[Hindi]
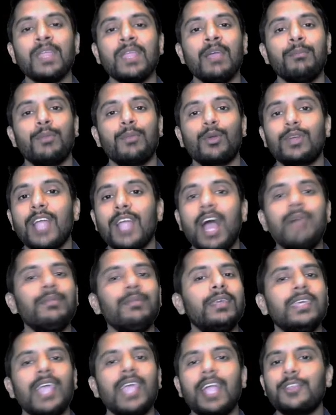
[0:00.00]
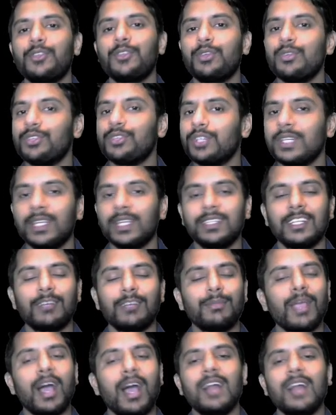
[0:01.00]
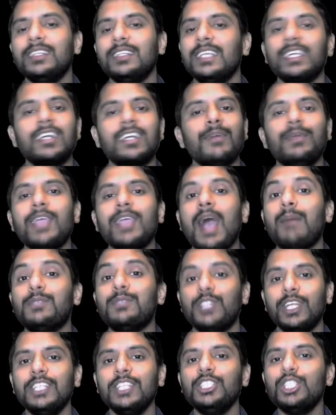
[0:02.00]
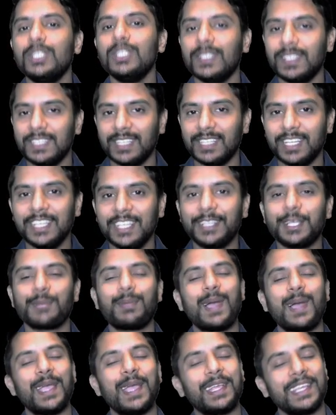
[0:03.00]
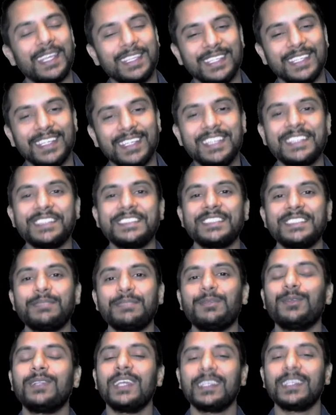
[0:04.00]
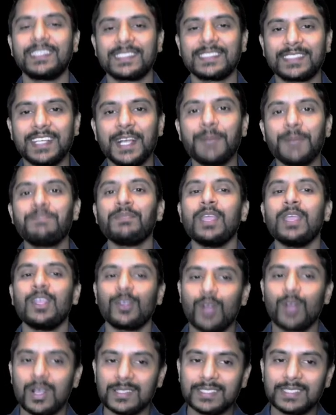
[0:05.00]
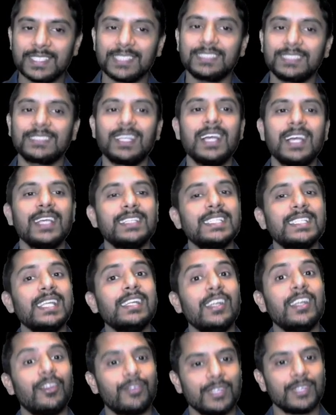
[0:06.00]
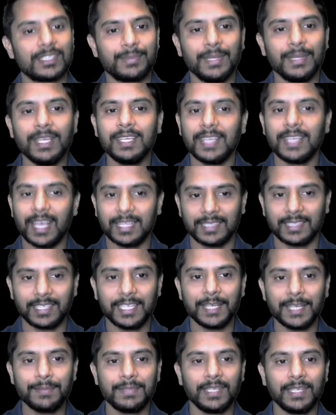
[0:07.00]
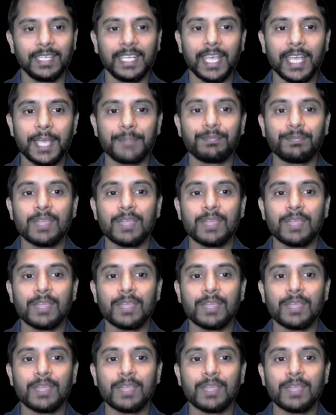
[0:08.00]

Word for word: प्रोग्राम के एग्जीक्यूशन के दरमियान ये कभी आप चेंज नहीं कर पाएंगे यही कंसेप्ट होता है किसका कॉन्स्टेंट्स का इसे लिटरल्स भी कहते हैं ठीक है